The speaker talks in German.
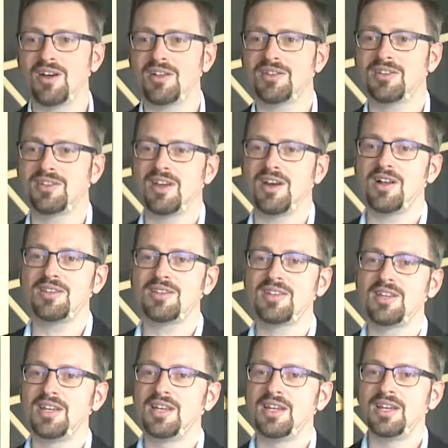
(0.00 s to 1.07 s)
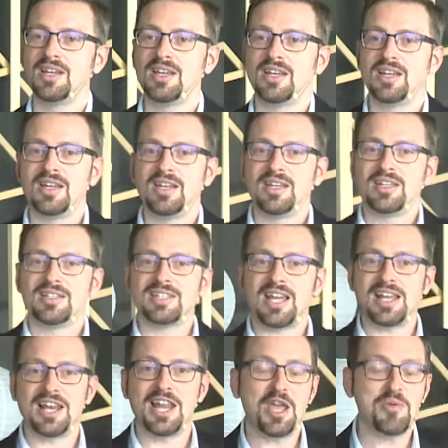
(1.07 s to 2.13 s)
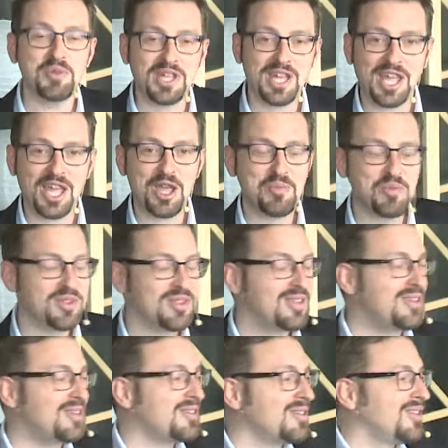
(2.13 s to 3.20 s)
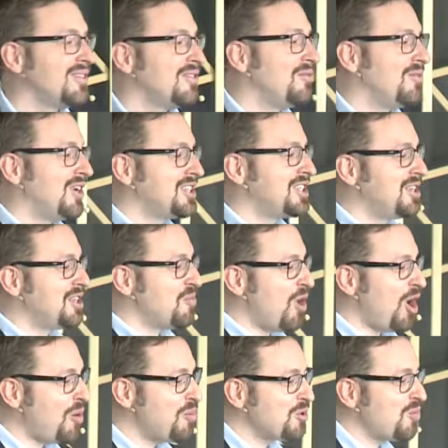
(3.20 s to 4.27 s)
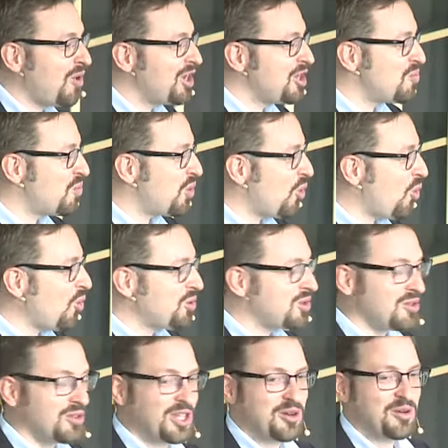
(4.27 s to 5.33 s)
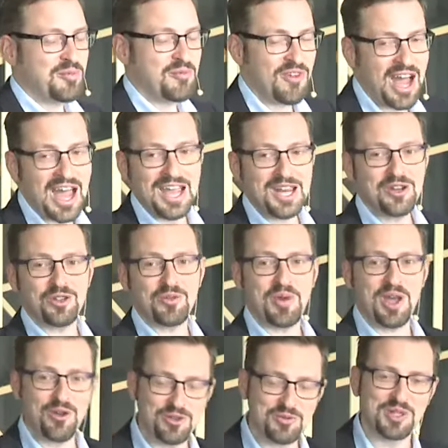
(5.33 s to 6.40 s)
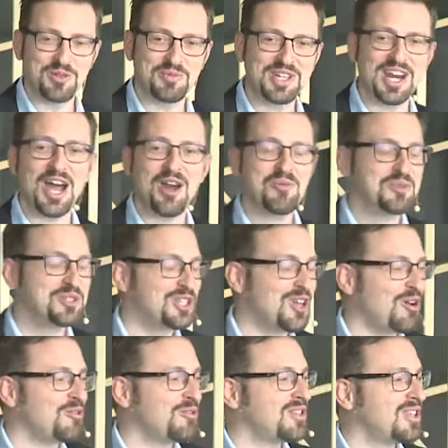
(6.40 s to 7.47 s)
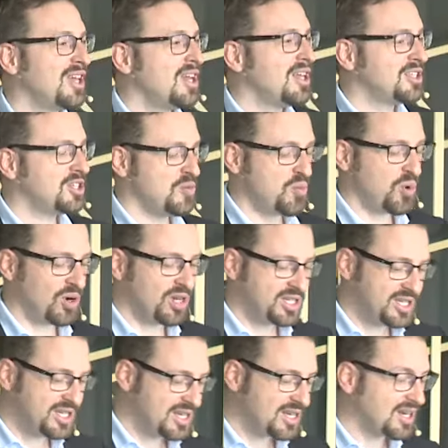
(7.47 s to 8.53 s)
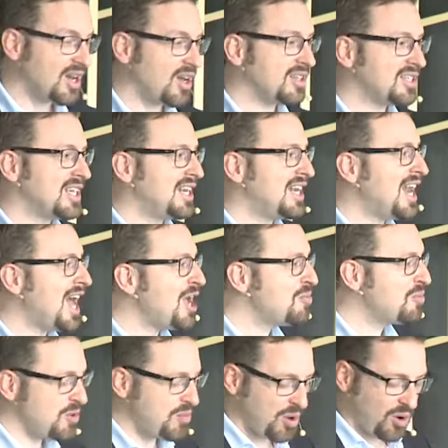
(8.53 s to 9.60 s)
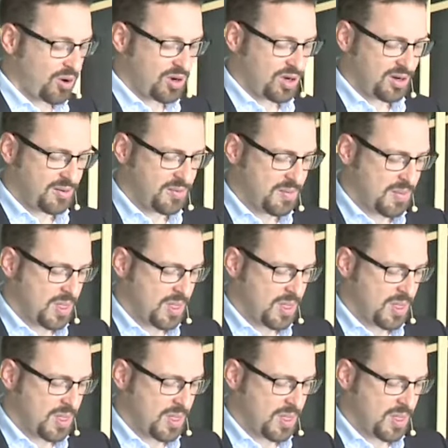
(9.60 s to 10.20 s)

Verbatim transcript: hat. Er hat sein Leben gegeben, was in dem Abendmahl, in dem Brot und in dem Wein oder bei uns mit dem Traubensaft symbolisiert. Er hat sein Leib gebrochen,